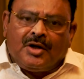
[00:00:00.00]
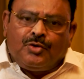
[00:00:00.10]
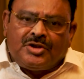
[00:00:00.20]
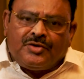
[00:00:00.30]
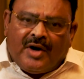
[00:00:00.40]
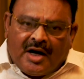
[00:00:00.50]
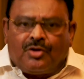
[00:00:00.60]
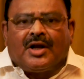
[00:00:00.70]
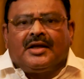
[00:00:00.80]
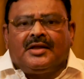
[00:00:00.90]
నుంచి
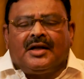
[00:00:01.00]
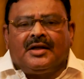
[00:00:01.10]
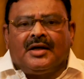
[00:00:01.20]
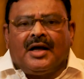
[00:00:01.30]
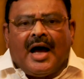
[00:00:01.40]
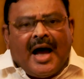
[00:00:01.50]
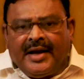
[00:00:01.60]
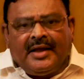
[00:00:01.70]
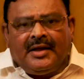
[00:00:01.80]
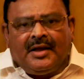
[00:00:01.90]
వెళ్ళదు రాజధాని
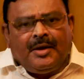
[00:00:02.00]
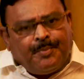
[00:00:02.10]
అనేది